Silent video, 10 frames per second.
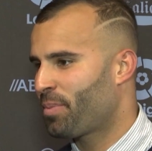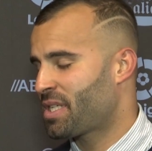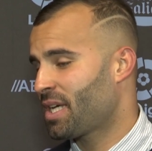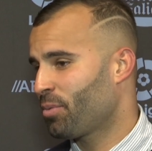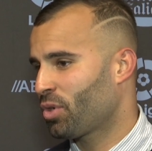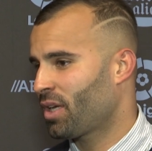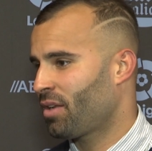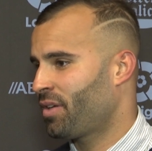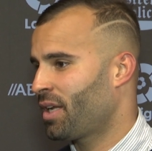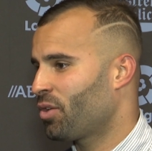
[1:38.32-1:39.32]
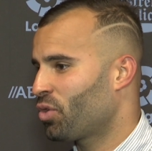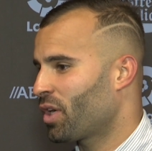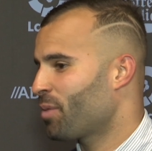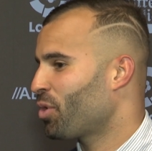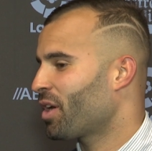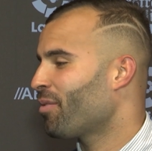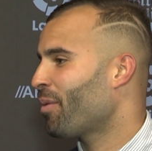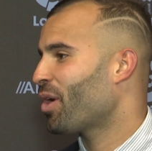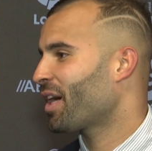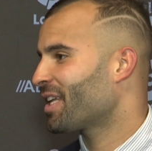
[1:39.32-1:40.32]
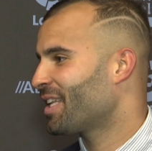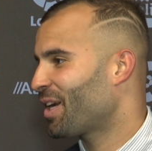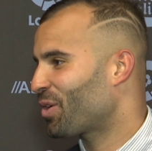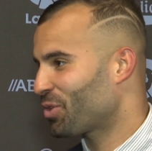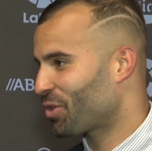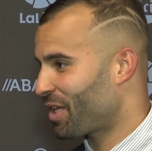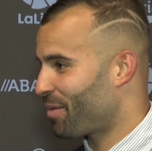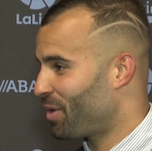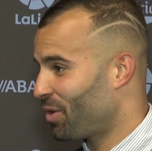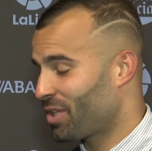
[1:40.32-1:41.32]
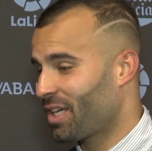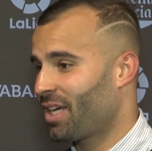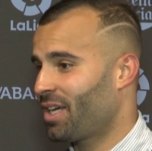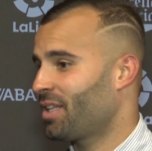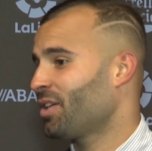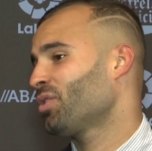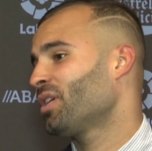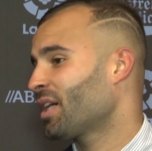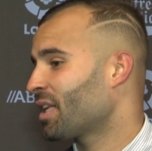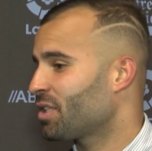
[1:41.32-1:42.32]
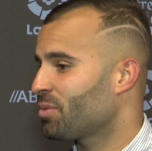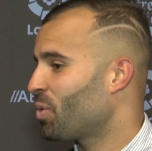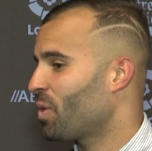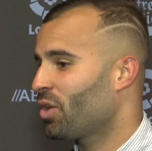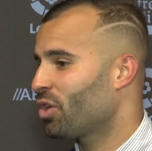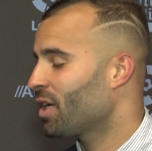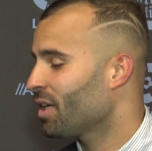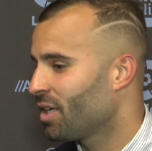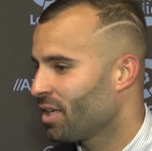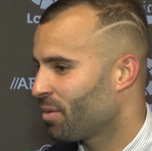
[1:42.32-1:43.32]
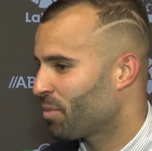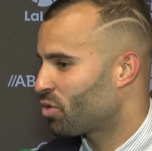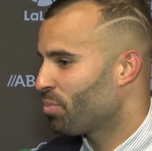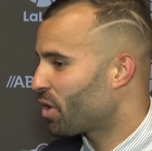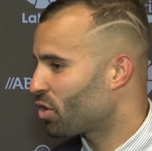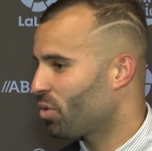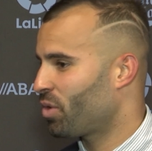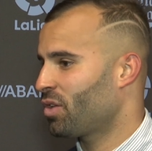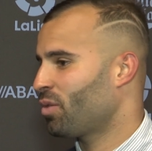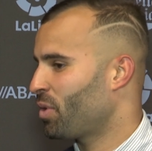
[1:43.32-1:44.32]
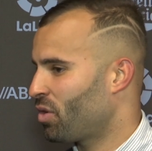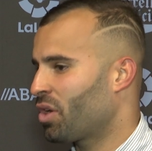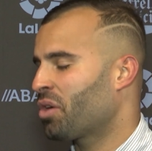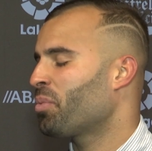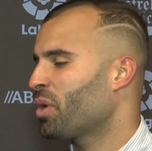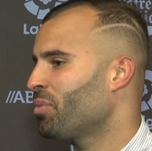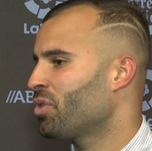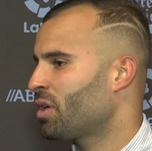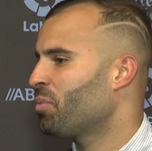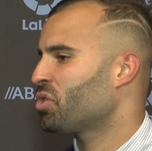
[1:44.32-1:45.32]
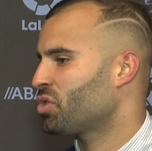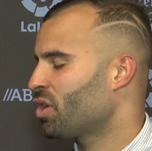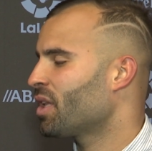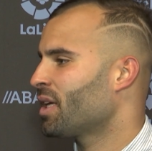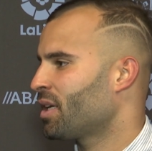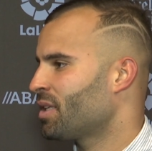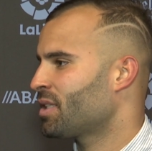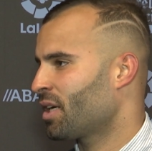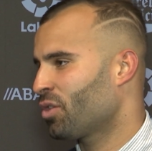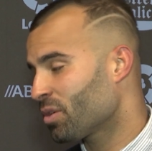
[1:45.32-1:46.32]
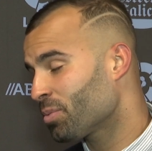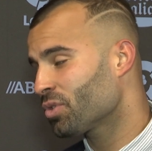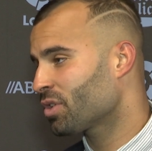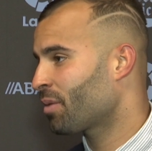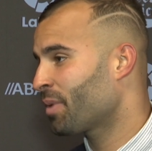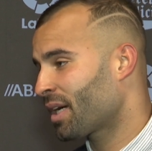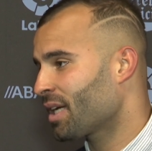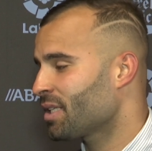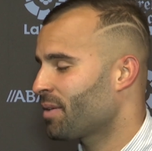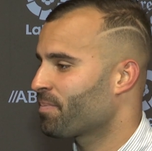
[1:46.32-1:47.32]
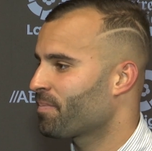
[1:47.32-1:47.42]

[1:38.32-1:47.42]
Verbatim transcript: especial porque al final los dos equipos que vamos a querer tener el control de la pelota, ellos tienen grandísimos jugadores. Va a ser un partido bonito, pero creo que podemos, tenemos opciones de, de sacar los tres puntos también en casa.